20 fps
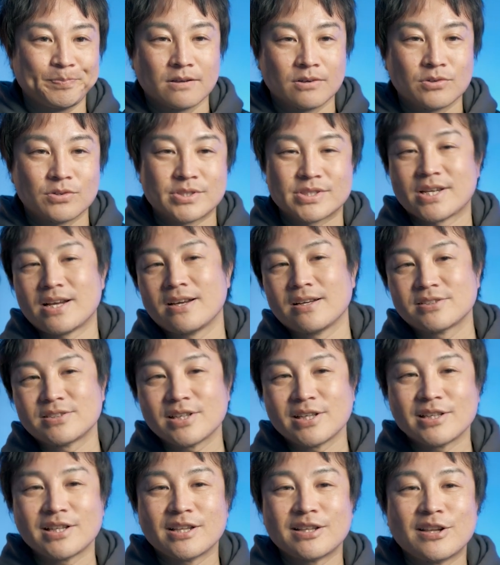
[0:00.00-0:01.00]
この
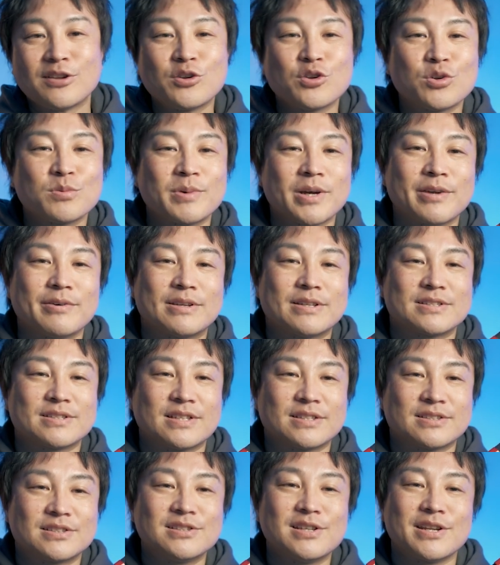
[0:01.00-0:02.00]
シャークスライダーなどの場合はです
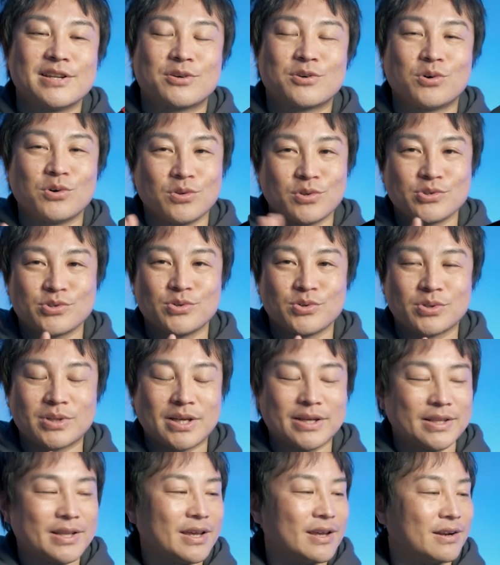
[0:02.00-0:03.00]
ねすでにこの状
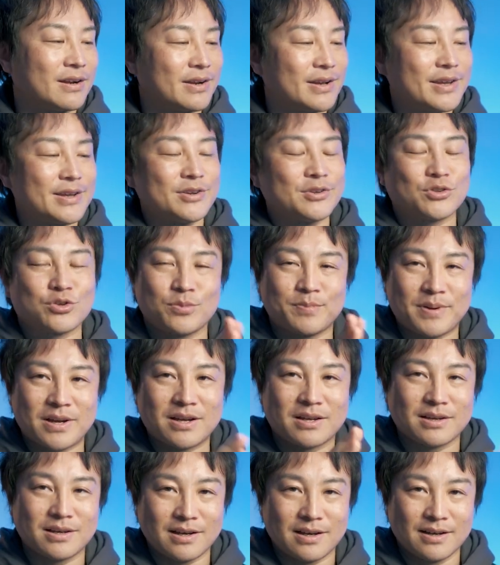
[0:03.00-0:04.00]
態でレールと
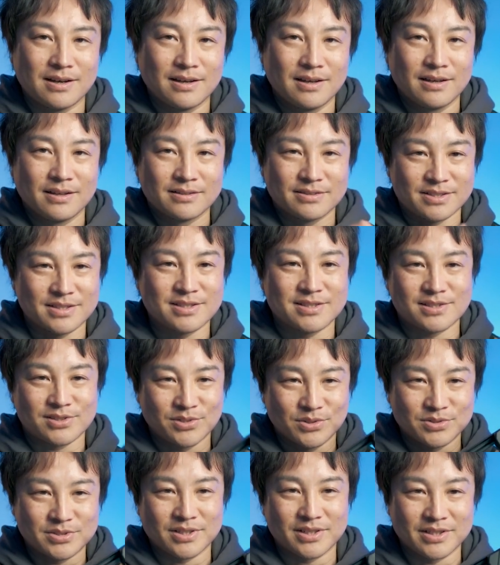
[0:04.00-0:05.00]
パンが実
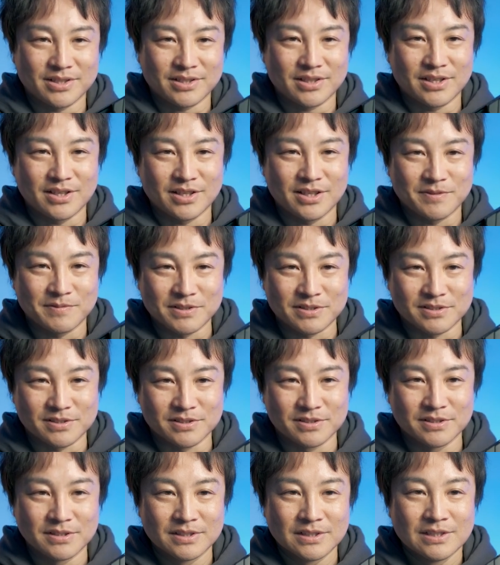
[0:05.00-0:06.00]
装されていま
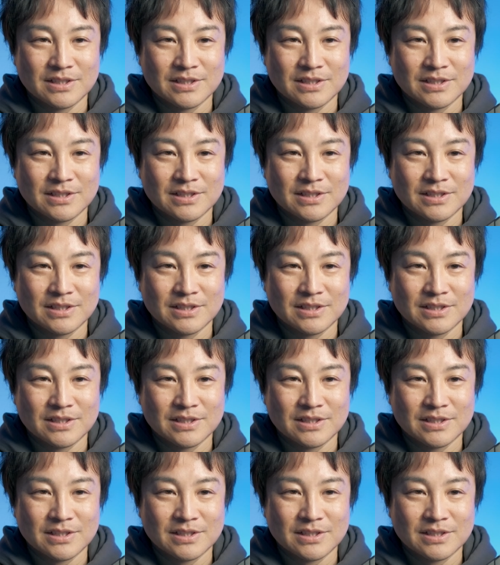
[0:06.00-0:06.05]
す